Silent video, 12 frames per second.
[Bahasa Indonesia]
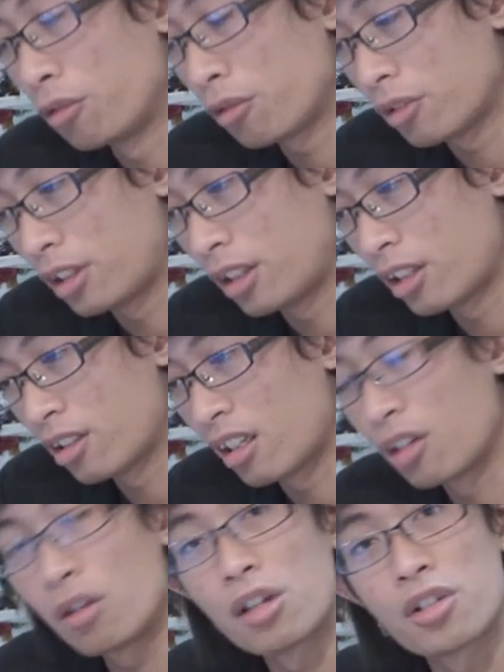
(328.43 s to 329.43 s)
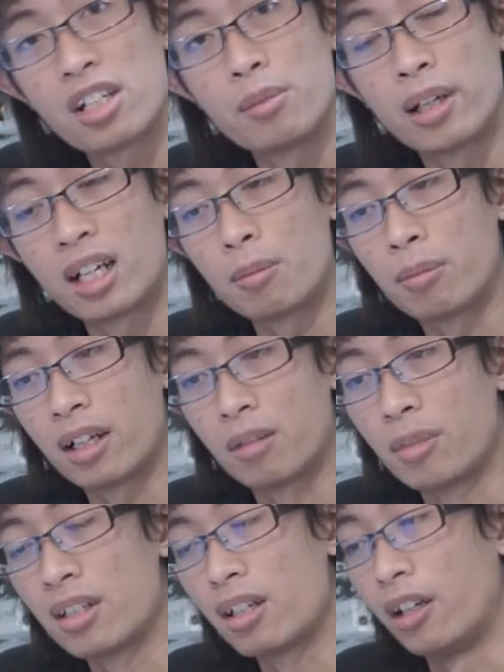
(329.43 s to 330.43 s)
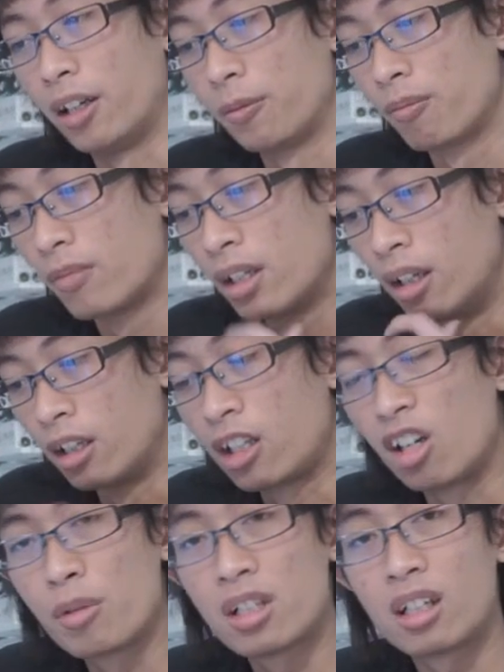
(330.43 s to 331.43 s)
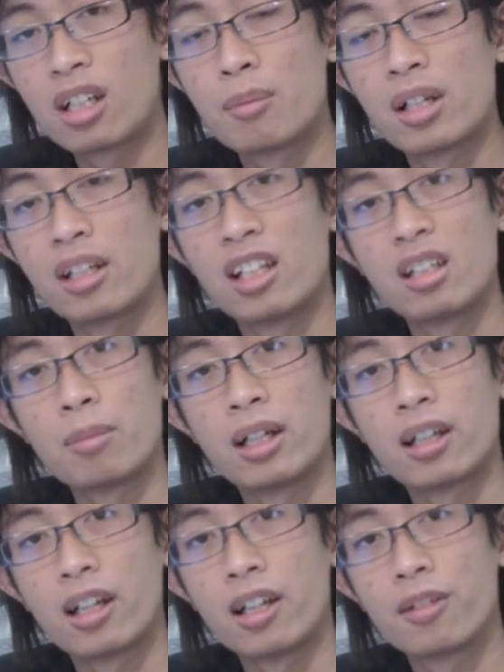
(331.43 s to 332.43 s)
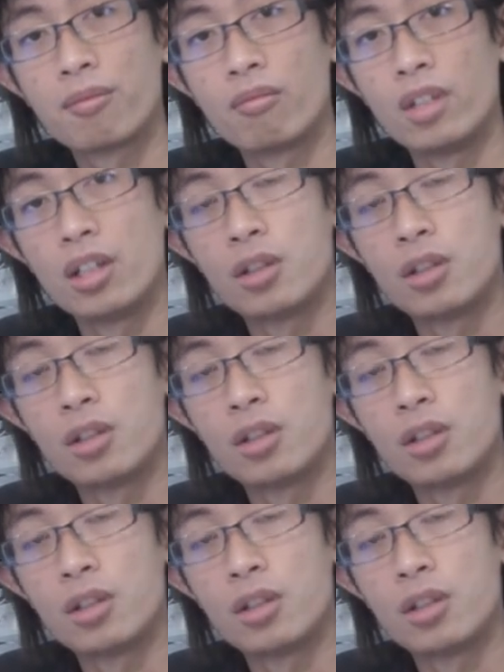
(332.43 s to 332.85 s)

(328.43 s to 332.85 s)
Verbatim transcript: untuk uh, selalu harus ada backup plan misalnya kalau misalnya kamera yang kita pakai